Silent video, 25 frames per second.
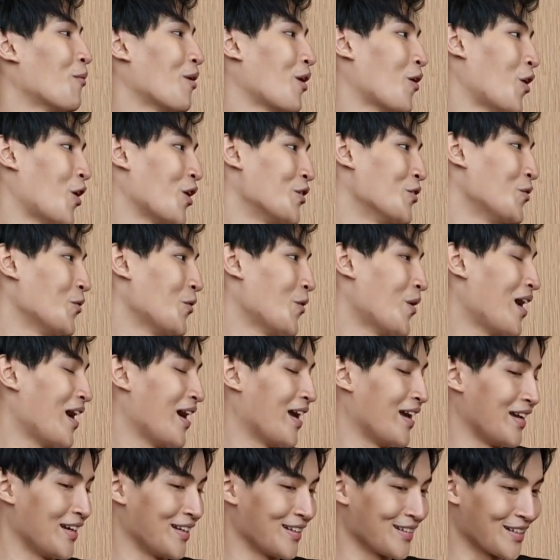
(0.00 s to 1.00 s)
ละครด้วย
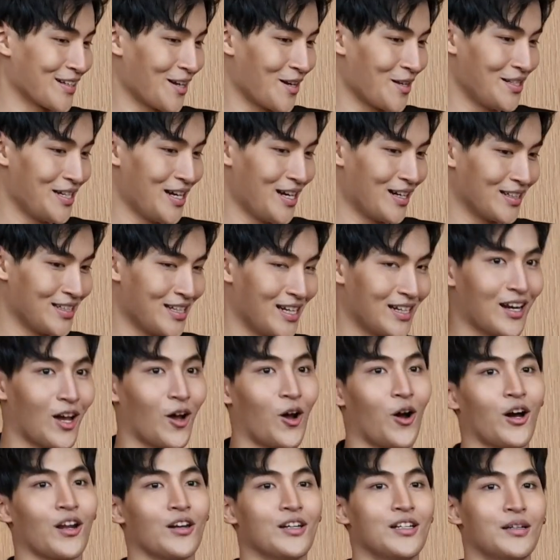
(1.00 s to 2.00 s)
ก็เรื่องเรื่องละ
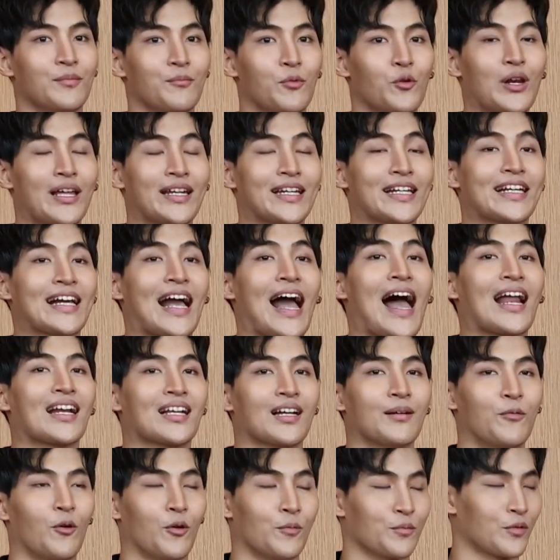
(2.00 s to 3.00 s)
ครเรื่องผู้ราติการ
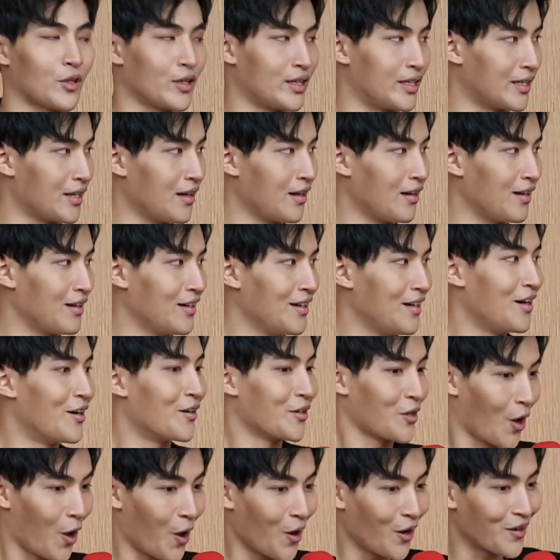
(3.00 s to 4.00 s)
ครับผมตอนนี้ก็
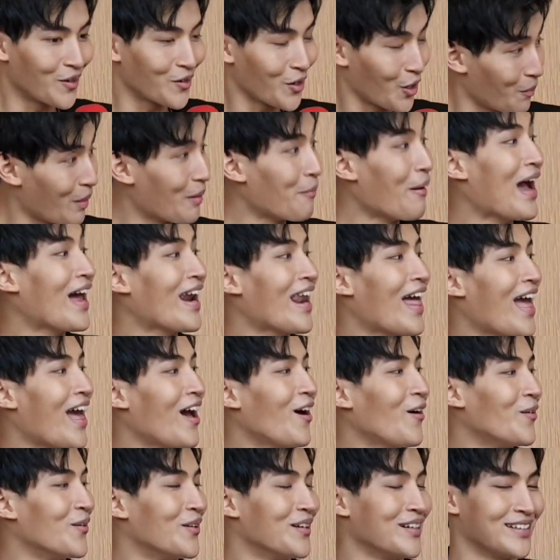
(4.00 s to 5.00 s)
ร้องร้องไปบ้างแล้
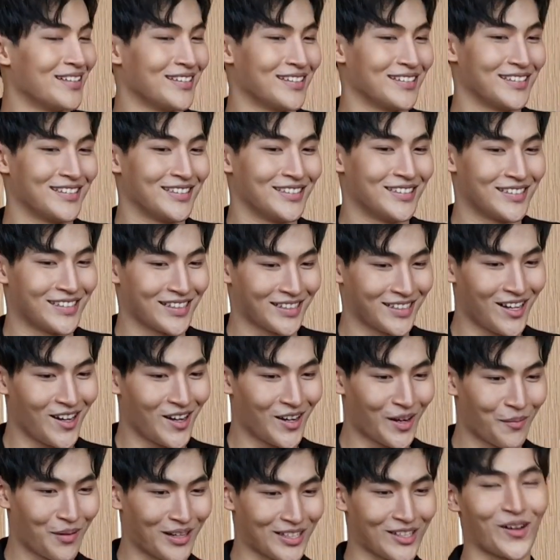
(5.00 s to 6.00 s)
วเออก็
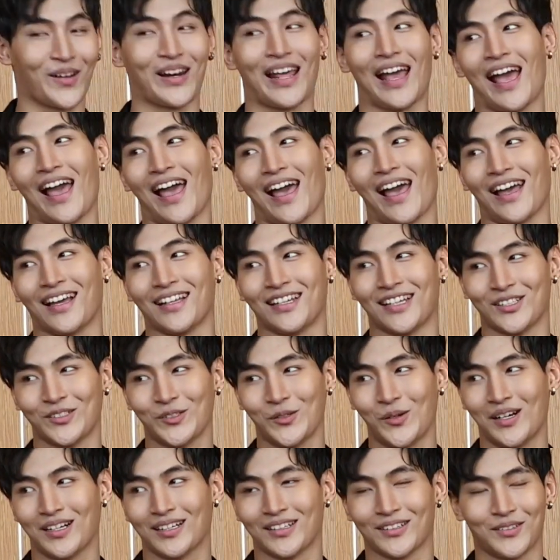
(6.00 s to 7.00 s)
กำลังจะออนแอร์ใน
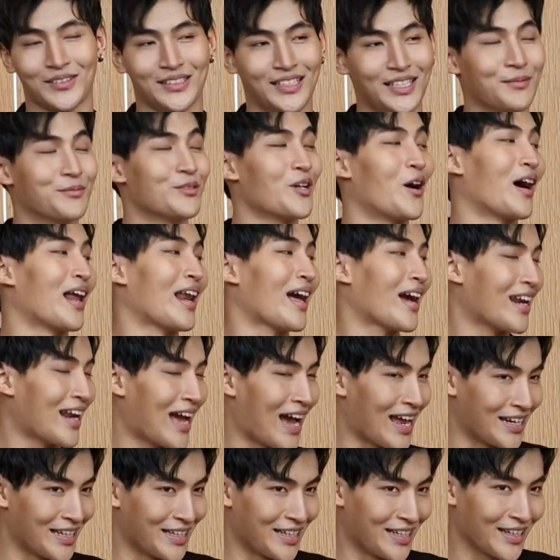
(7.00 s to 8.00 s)
ช่วง 22กรก
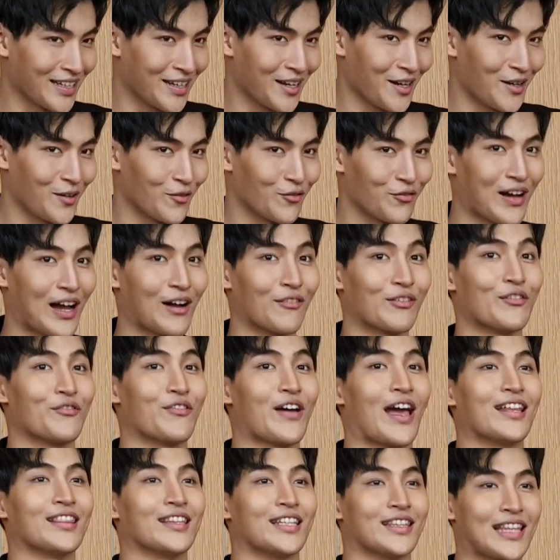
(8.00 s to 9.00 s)
ฎานี้ก็ฝากแฟ
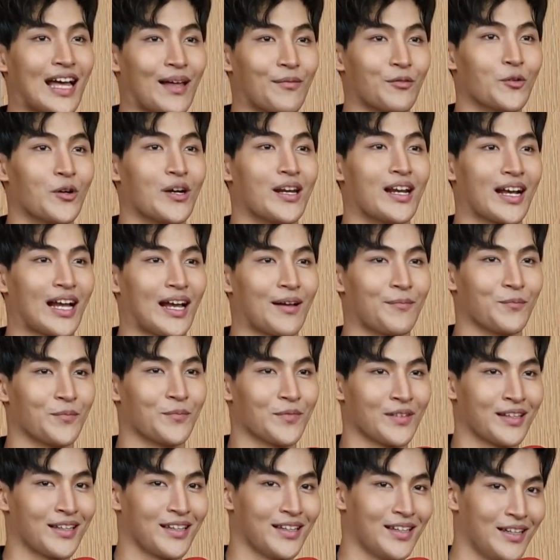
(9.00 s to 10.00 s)
นๆติดตามด้วยนะครับ
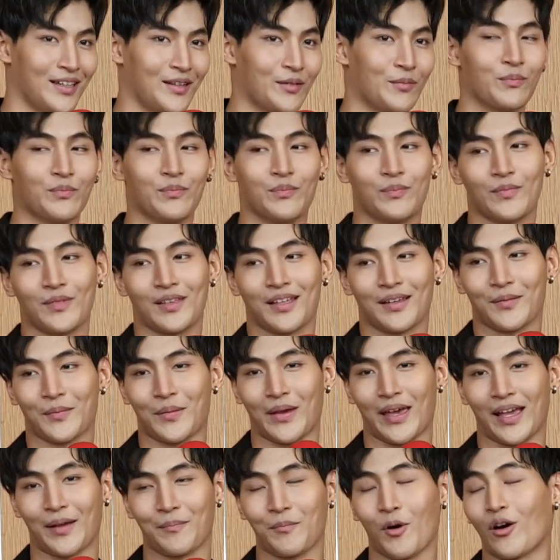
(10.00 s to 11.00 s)
เพลงอะไรคะเพ
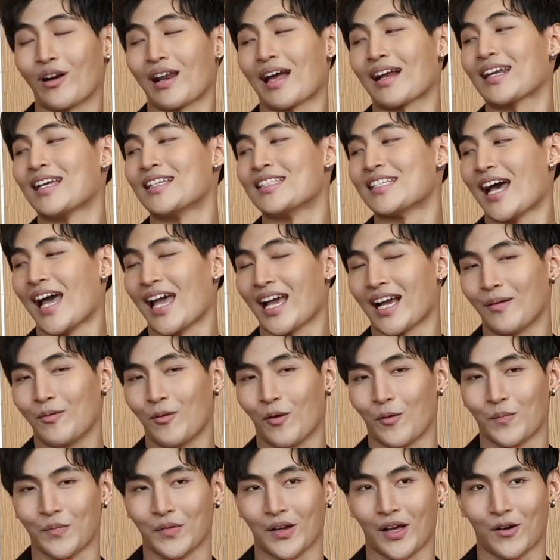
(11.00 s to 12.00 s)
ลงบอกรักในใจครับ
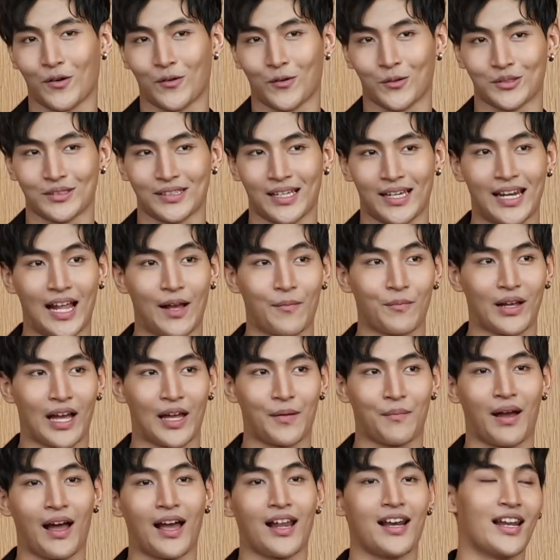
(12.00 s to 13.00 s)
ผม เราได้ทำกา
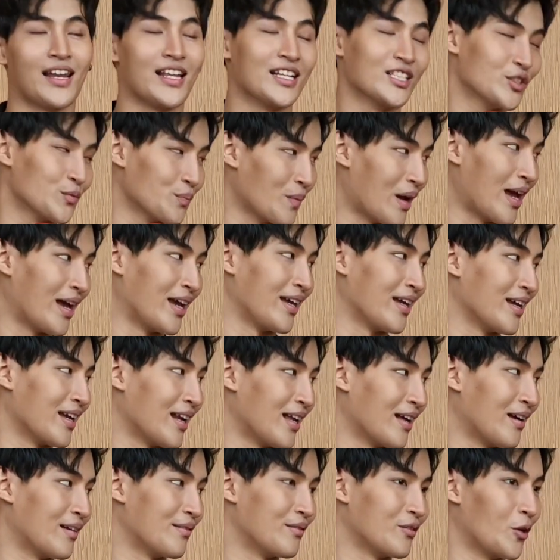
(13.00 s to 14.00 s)
รมาอัลเล g ใหม่
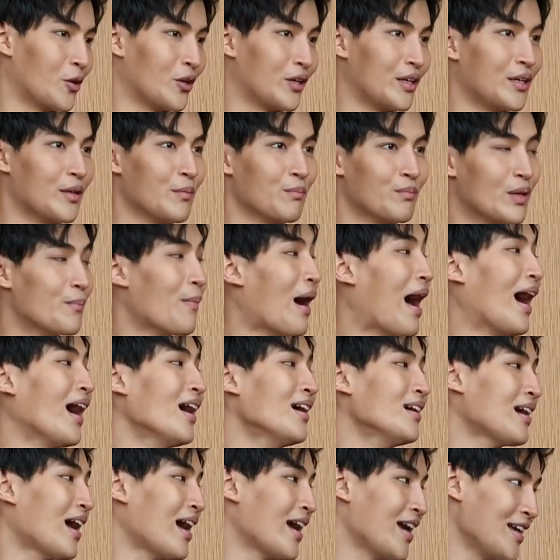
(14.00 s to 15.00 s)
โดยพี่บัง
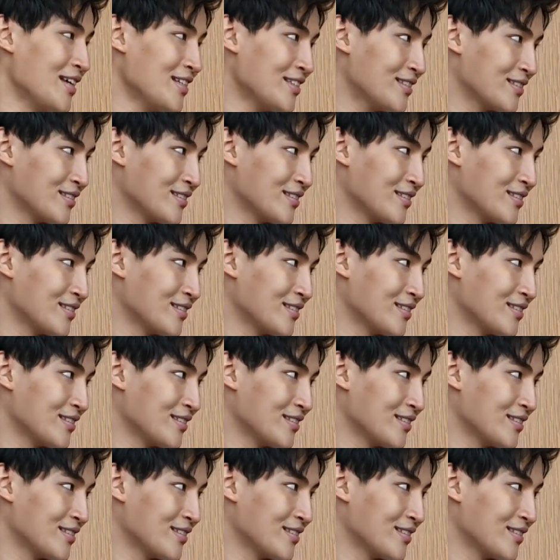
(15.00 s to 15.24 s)
r อ